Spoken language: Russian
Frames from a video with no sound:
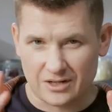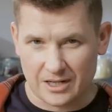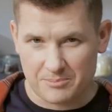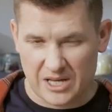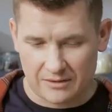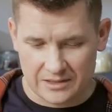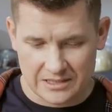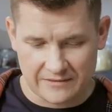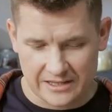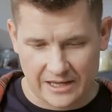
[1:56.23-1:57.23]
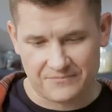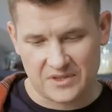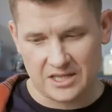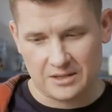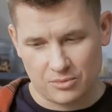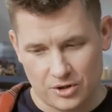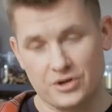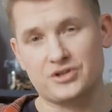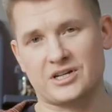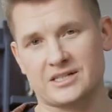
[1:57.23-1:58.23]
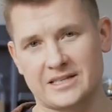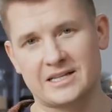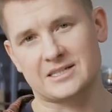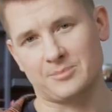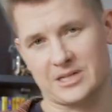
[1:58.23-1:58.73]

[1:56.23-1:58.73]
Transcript: только белого цвета, и бульончик останется